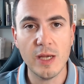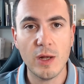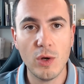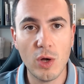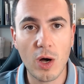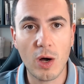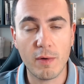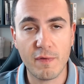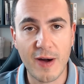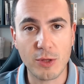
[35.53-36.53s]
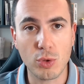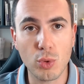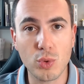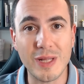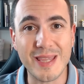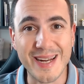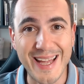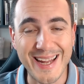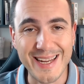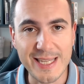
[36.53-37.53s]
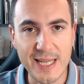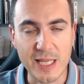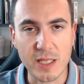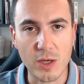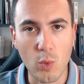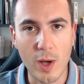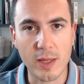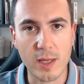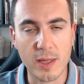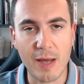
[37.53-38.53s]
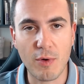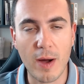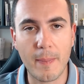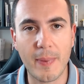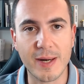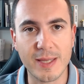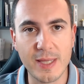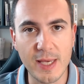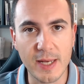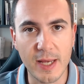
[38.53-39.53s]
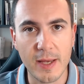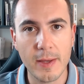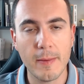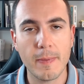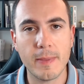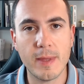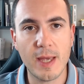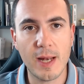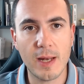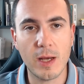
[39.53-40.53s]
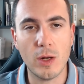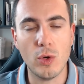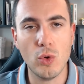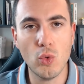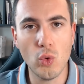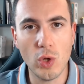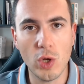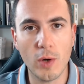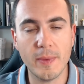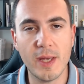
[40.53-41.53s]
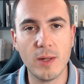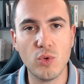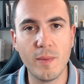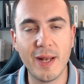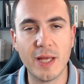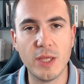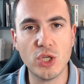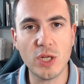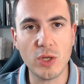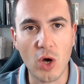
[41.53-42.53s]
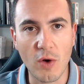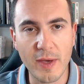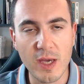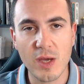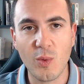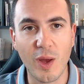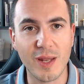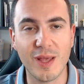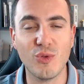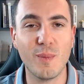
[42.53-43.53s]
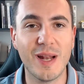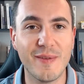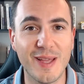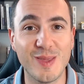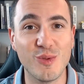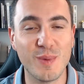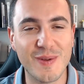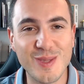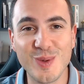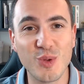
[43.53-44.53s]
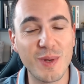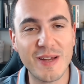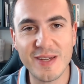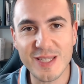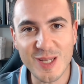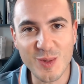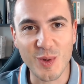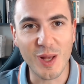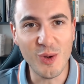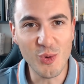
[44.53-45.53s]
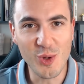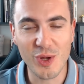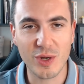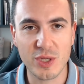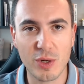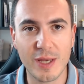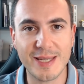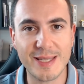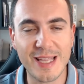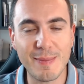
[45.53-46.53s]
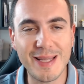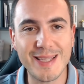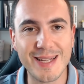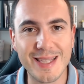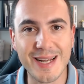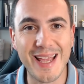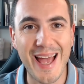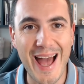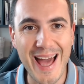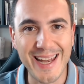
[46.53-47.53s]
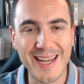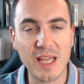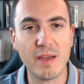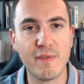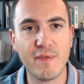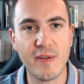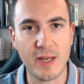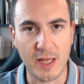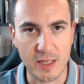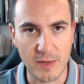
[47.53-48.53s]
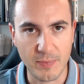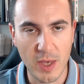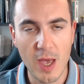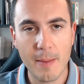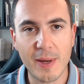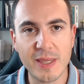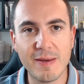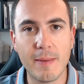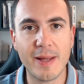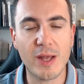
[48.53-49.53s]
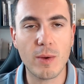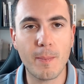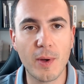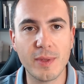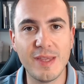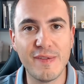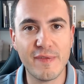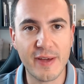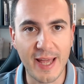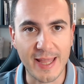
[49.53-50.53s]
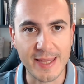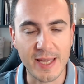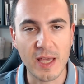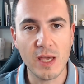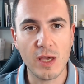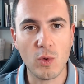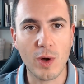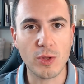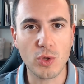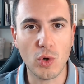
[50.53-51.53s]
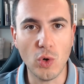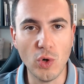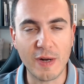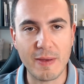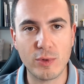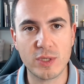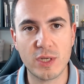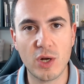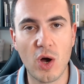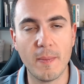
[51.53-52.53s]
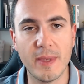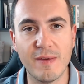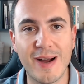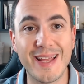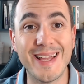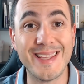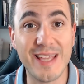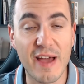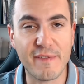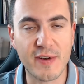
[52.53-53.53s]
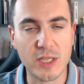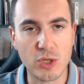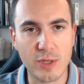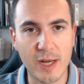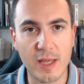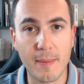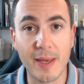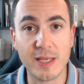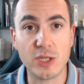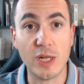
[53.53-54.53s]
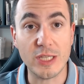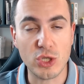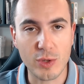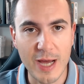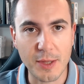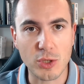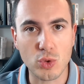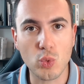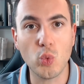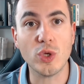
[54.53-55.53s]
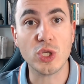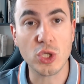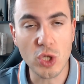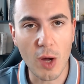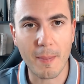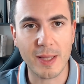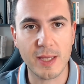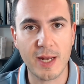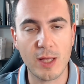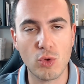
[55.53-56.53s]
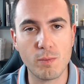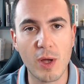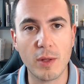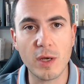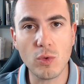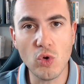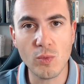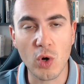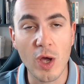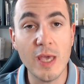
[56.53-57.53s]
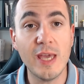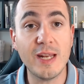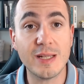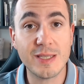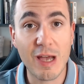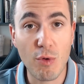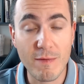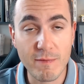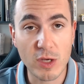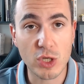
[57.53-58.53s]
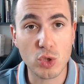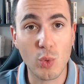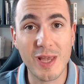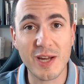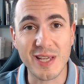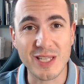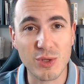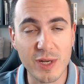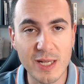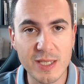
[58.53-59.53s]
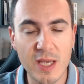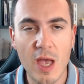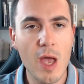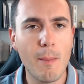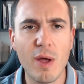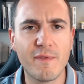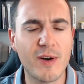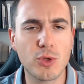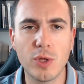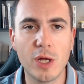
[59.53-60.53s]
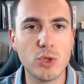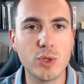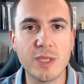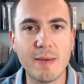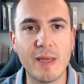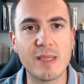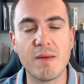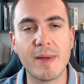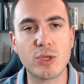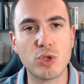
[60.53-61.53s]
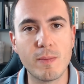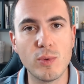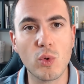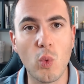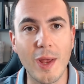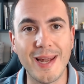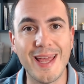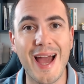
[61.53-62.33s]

l'ho fatto tutto in tre anni esatti in quanto andavo a partire nel luglio del 2019 quindi 2020 2021 2022 luglio sono esattamente tre anni finiti partiva in maniera un po' differente in quanto ora vi mostrerò i vari ETF azionari da me selezionati su cui sto mantenendo un piano di accumulo iniziavo invece sugli aristocrats poi ho fatto degli aggiustamenti mi piacciono di più quelli